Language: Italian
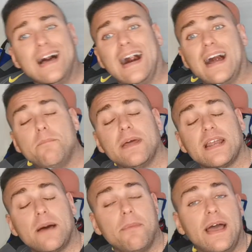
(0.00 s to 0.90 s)
al
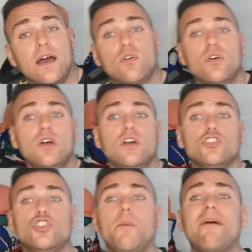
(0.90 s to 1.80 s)
Bernabeu
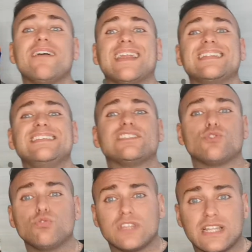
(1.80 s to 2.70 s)
dopo averla
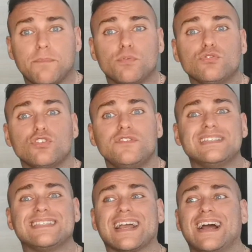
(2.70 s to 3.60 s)
distrutta dal punto di
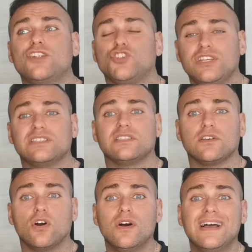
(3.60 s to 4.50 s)
vista
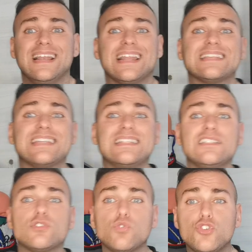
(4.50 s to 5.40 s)
calcistico, la sta
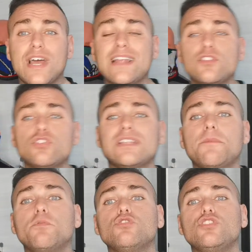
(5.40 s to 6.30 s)
distruggendo dal
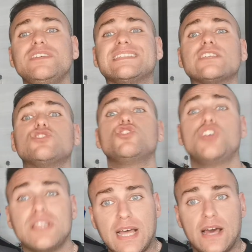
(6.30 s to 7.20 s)
punto di vista
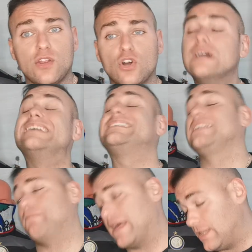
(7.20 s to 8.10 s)
societario,
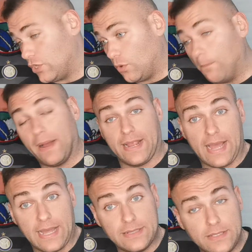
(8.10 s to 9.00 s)
stipendi non
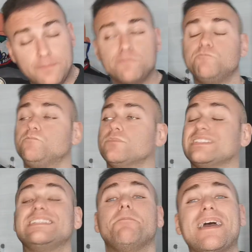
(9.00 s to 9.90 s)
pagati,
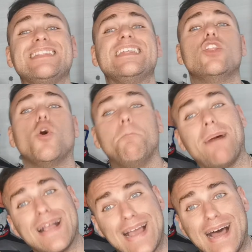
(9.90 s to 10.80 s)
stipendi non
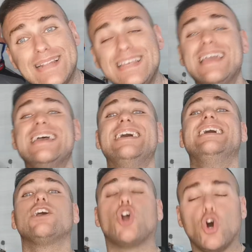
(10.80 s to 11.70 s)
pagati,
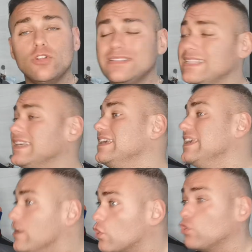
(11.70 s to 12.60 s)

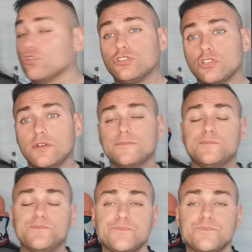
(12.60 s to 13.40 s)
conti in rosso